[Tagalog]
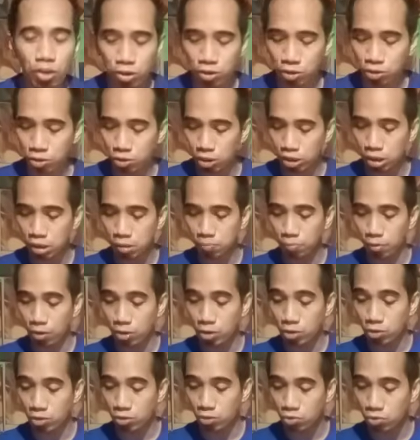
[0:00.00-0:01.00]
third choice
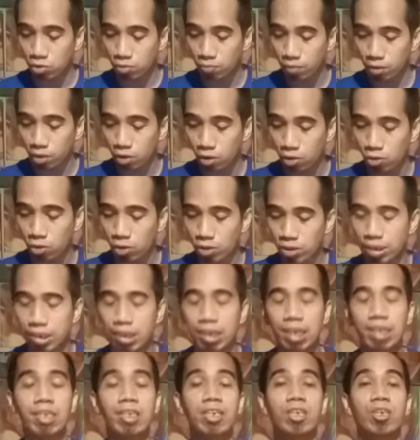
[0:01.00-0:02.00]
po yung numero
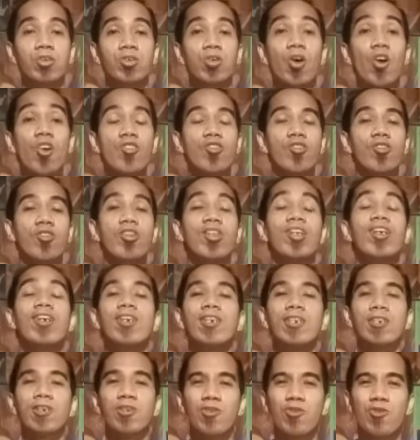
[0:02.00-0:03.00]
12 na si Don
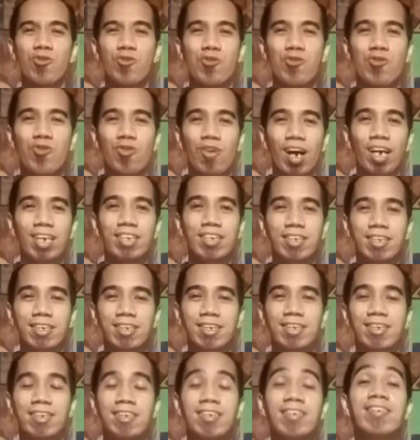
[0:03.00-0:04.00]

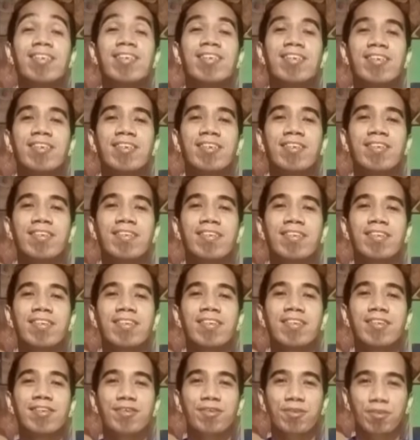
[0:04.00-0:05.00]
Lucas.
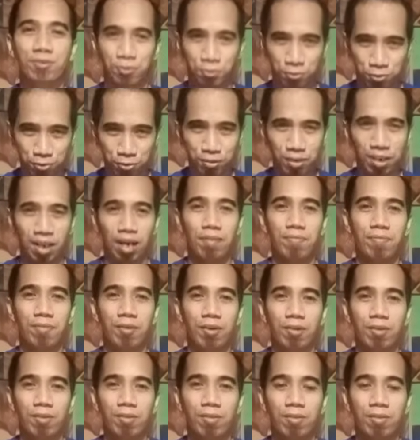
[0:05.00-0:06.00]
Good luck po.